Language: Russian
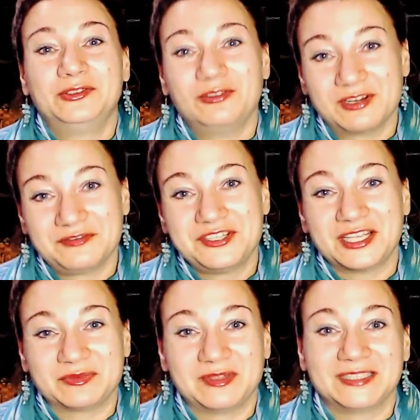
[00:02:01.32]
долларов в
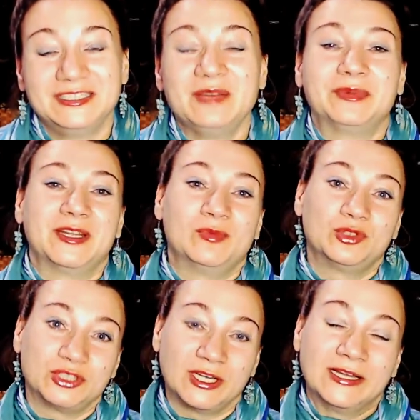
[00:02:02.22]
час платили, потому
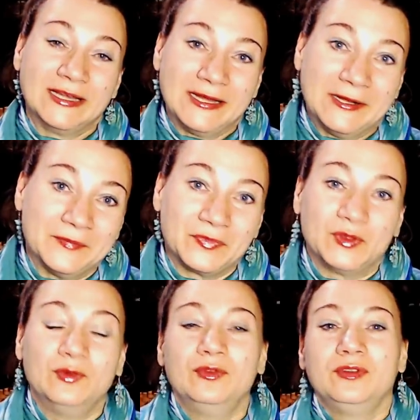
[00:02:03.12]
что,
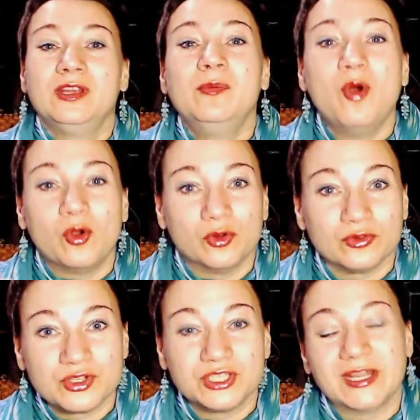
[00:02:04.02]
ну, не мог
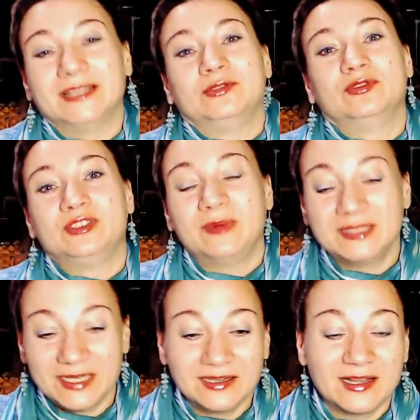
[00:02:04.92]
он читать. Он
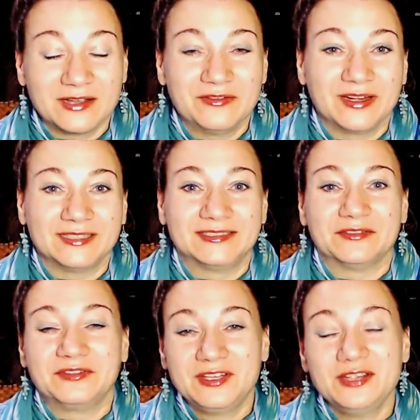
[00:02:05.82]
смотрел, как говорится,
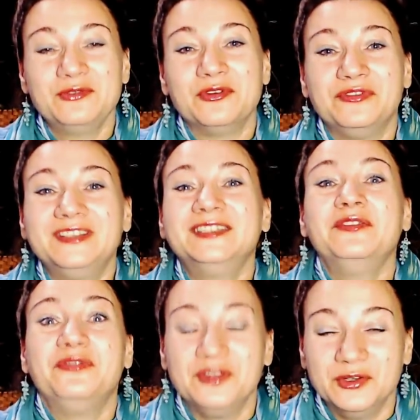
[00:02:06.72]
в книгу, видел
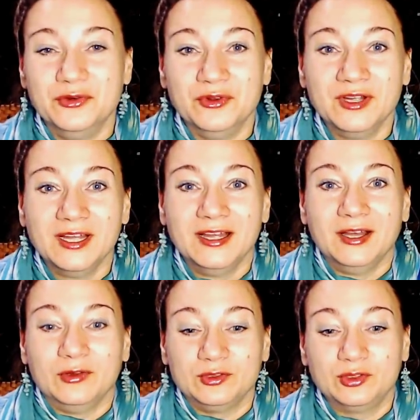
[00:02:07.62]
фигу.
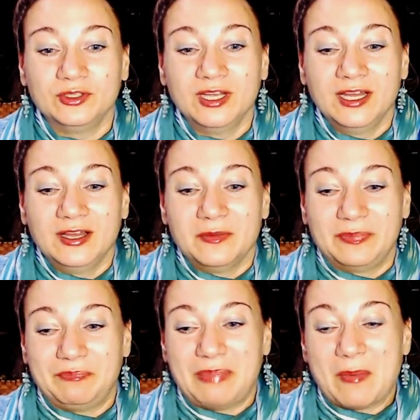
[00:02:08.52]
То есть он
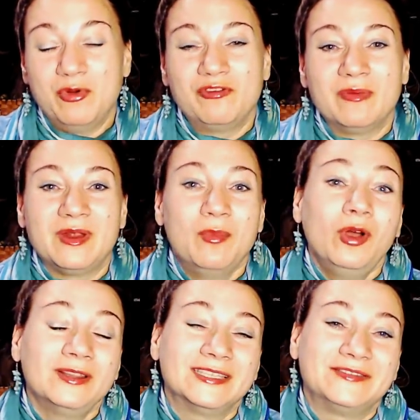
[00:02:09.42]
по буквам не
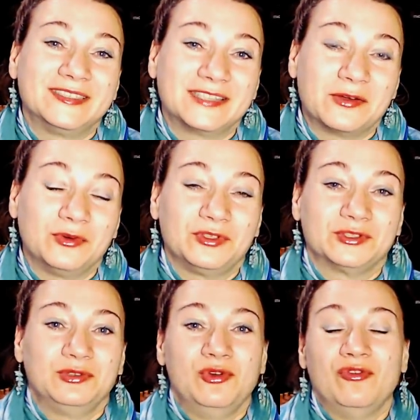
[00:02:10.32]
мог назвать какое-то
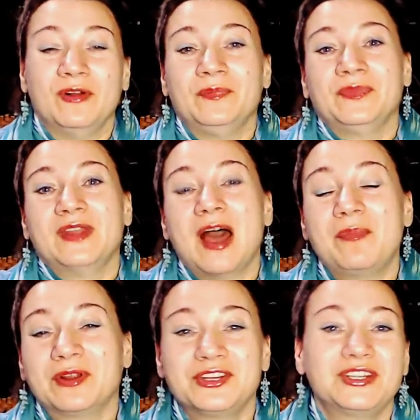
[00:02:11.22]
слово, а
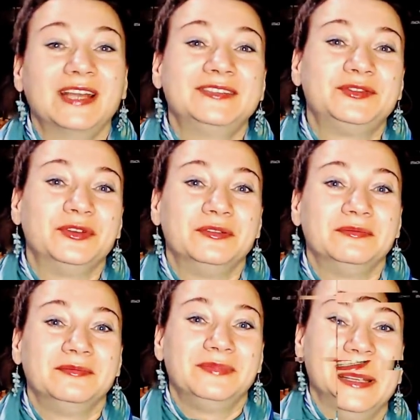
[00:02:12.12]
прочитать все
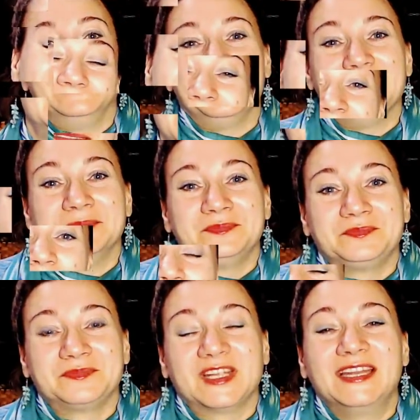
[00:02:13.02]
вместе не мог,
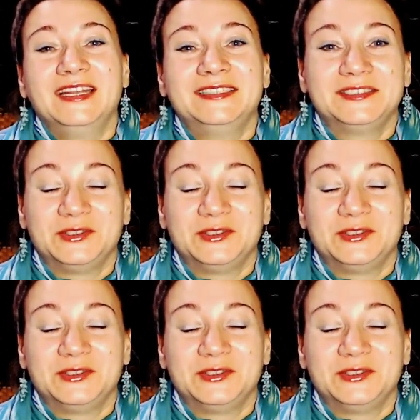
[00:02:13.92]
он гадал.